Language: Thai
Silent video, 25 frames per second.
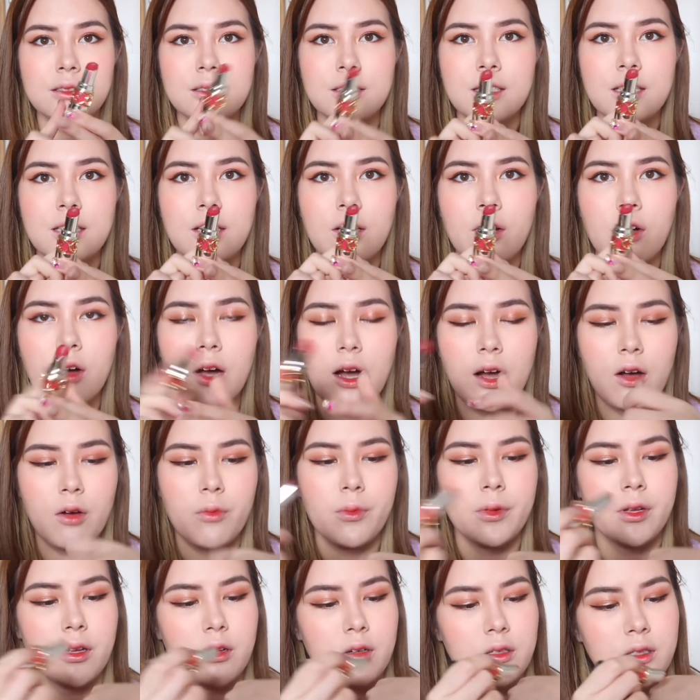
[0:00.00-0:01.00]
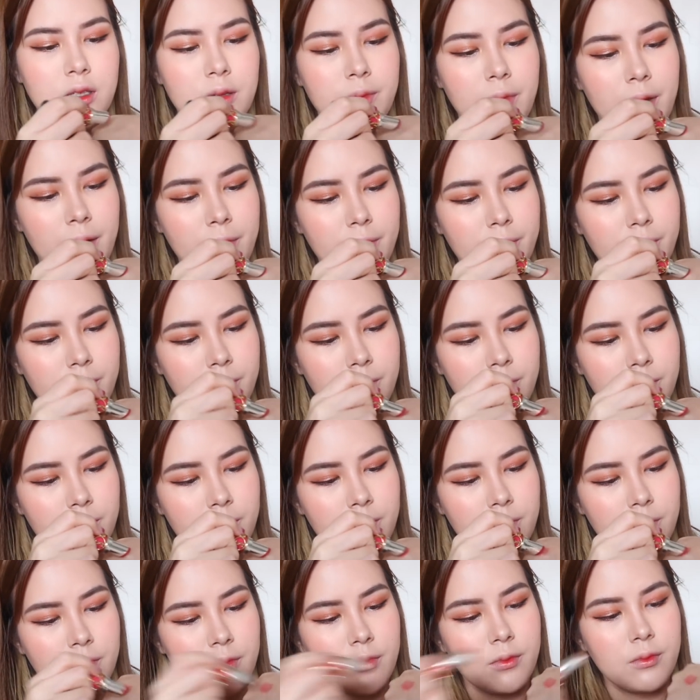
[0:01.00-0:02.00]
สีของเขามันก็จะแบบ
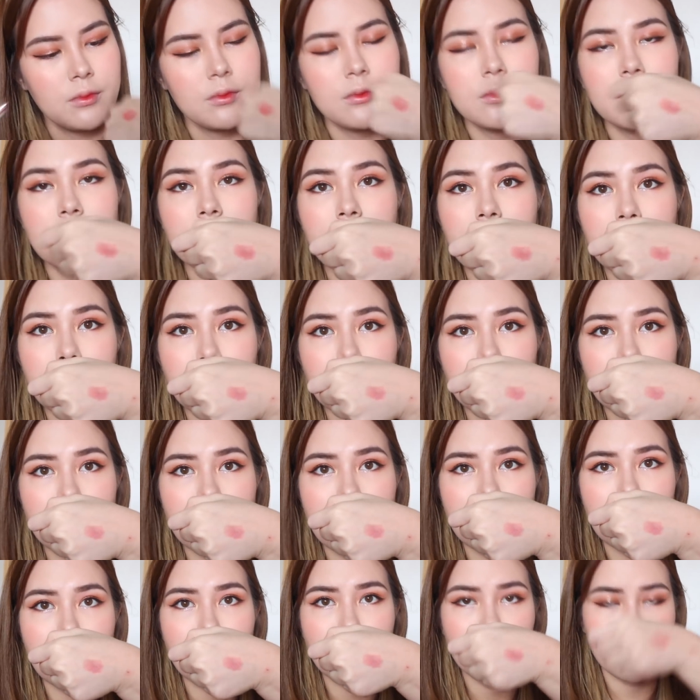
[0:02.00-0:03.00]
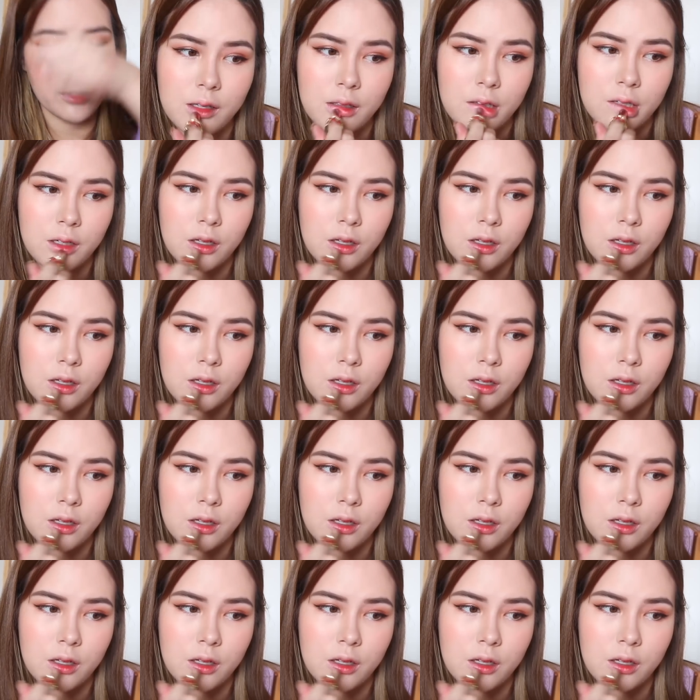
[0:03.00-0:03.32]
ละมุนละมุน